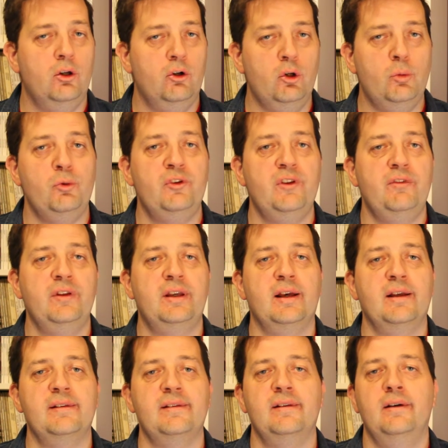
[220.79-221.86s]
le plus
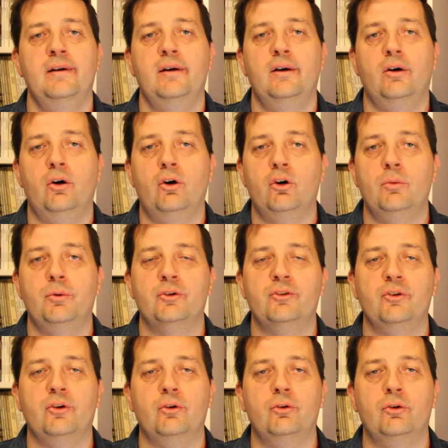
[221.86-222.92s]
efficace en
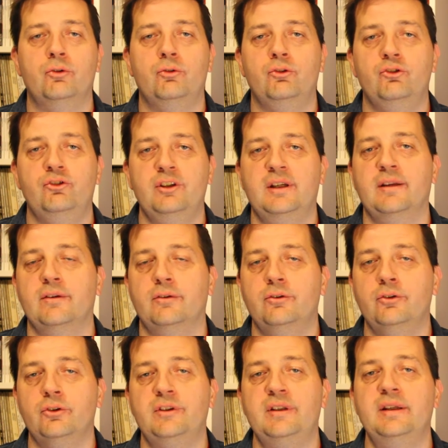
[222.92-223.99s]
remportant lors du J4
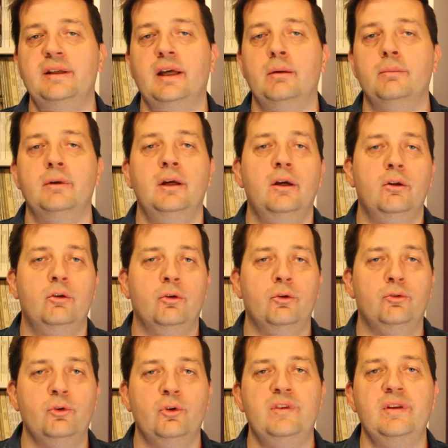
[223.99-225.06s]
de Nottingham le
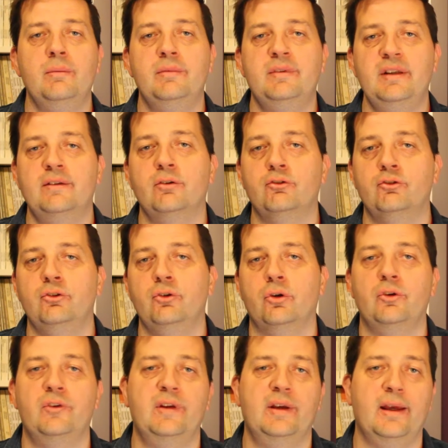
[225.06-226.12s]
deuxième titre junior
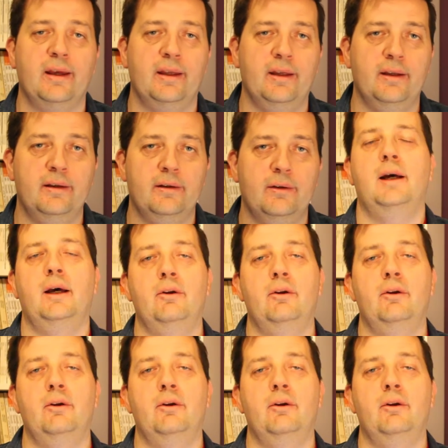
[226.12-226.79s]
de sa carrière.